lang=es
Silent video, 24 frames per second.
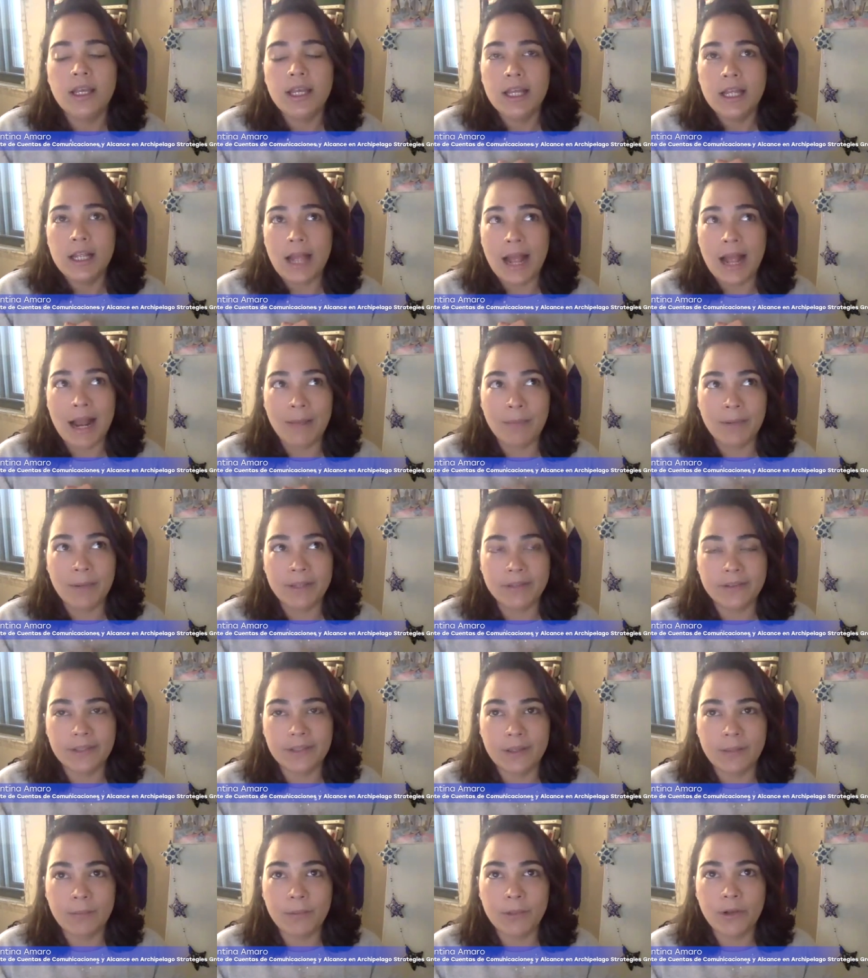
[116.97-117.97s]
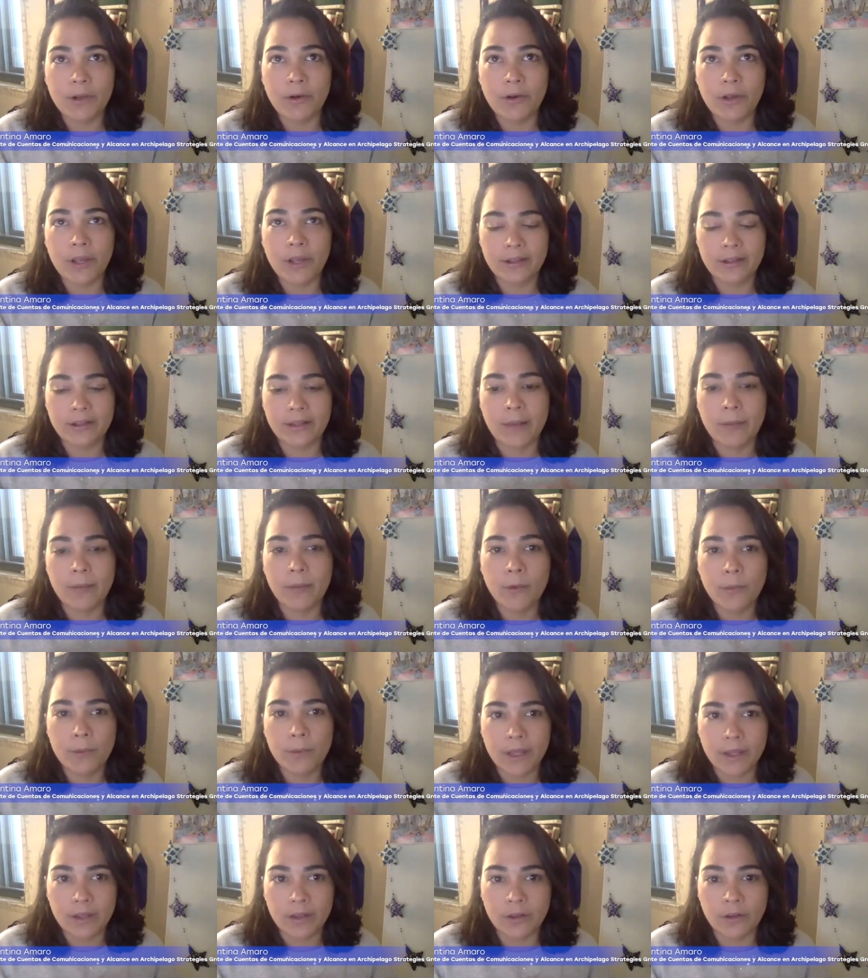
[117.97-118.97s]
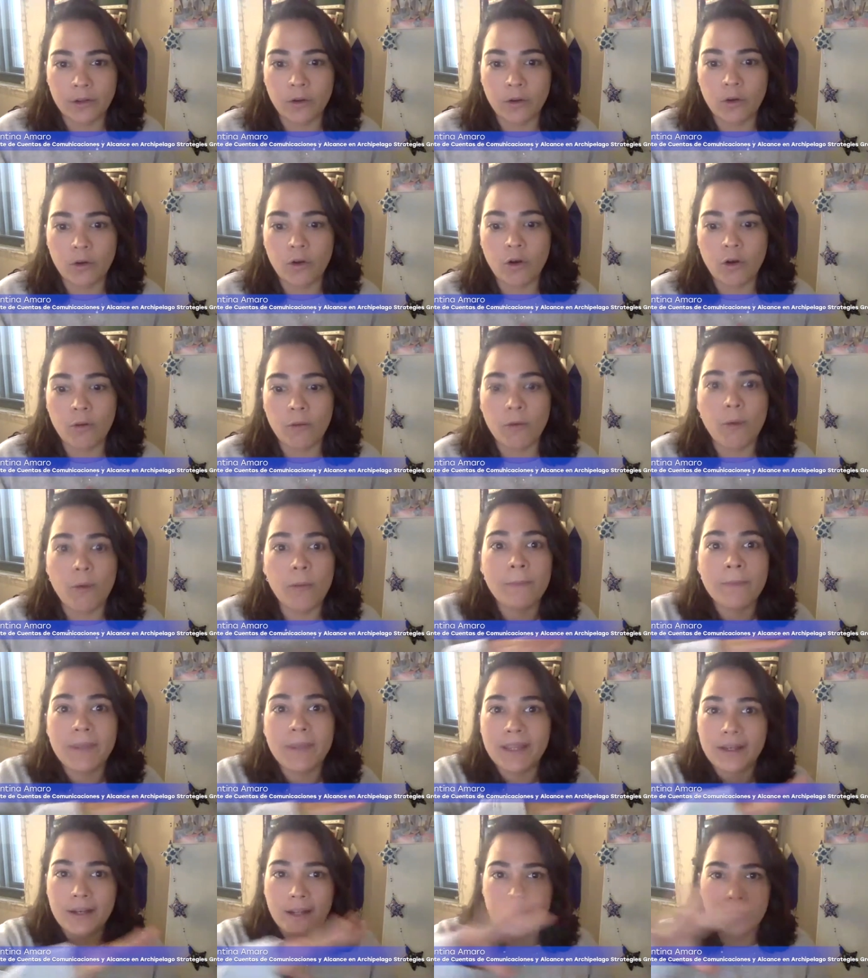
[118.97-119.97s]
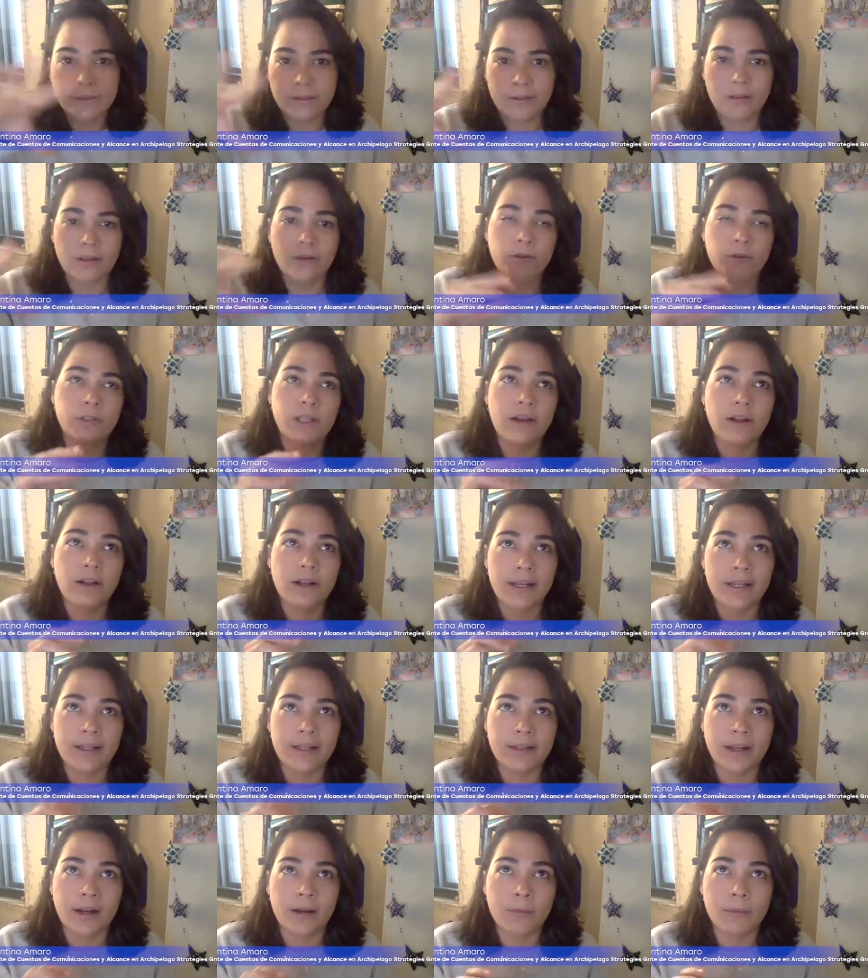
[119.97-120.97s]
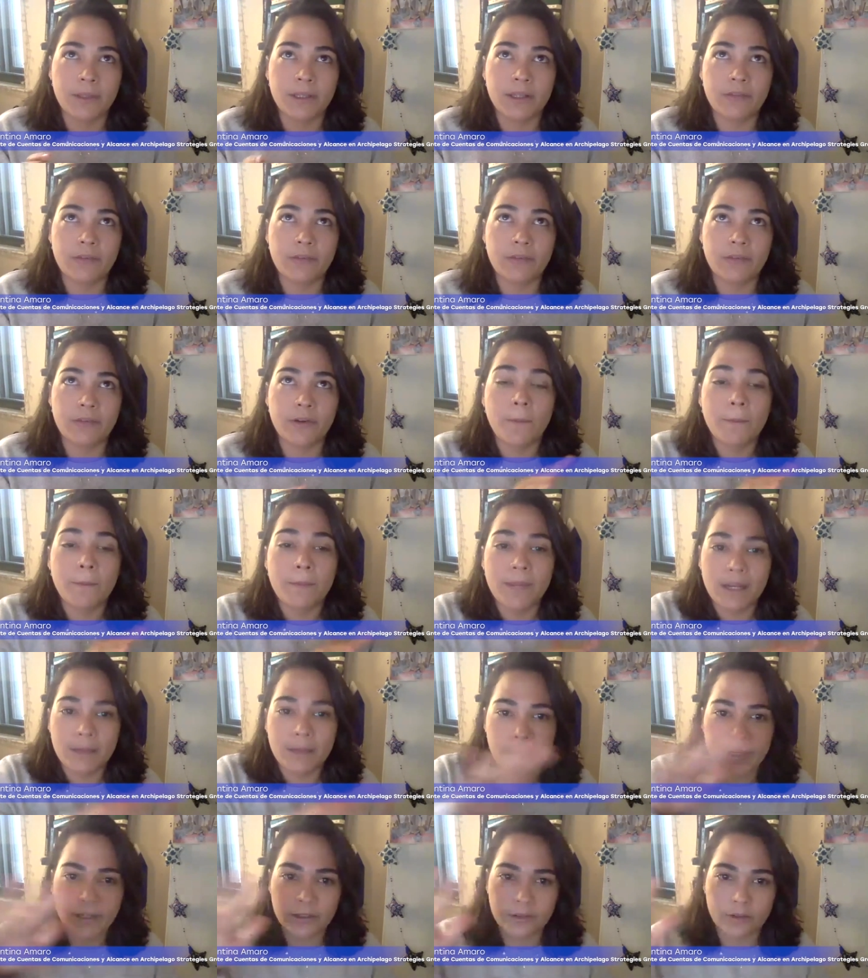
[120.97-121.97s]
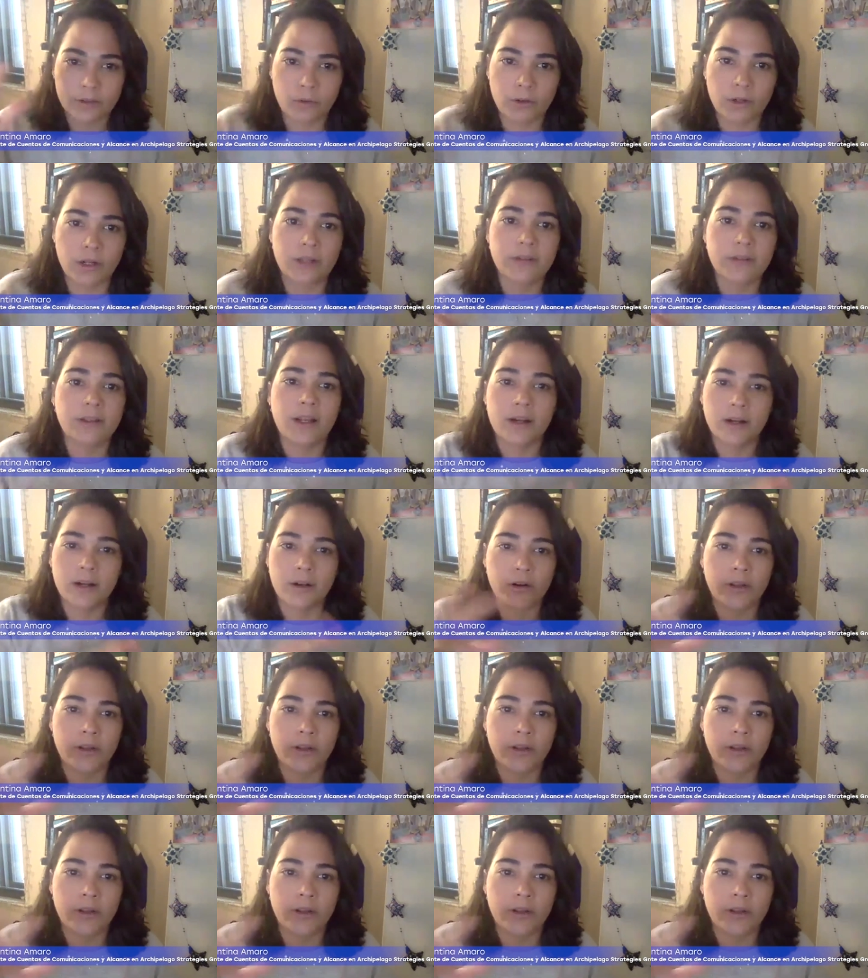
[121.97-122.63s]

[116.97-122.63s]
Al principio estamos viendo como miles, o sea, literalmente fueron mil personas alrededor